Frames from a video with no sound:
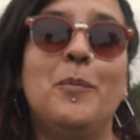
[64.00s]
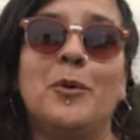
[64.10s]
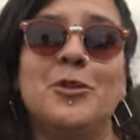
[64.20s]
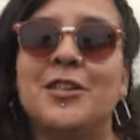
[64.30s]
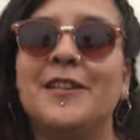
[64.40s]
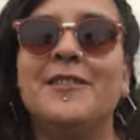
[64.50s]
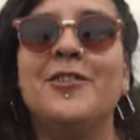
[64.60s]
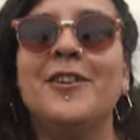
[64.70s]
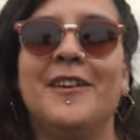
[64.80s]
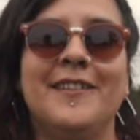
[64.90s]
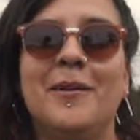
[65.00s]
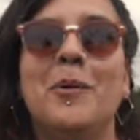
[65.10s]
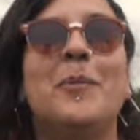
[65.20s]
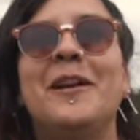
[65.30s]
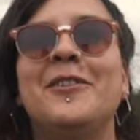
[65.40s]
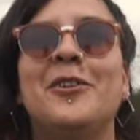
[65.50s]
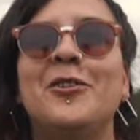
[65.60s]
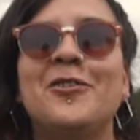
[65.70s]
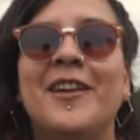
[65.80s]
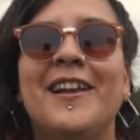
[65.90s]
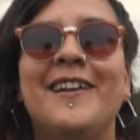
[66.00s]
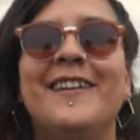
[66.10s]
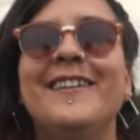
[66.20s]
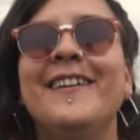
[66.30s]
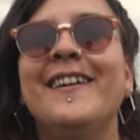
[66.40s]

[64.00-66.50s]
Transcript: proyectos que estamos esperando que nos salgan.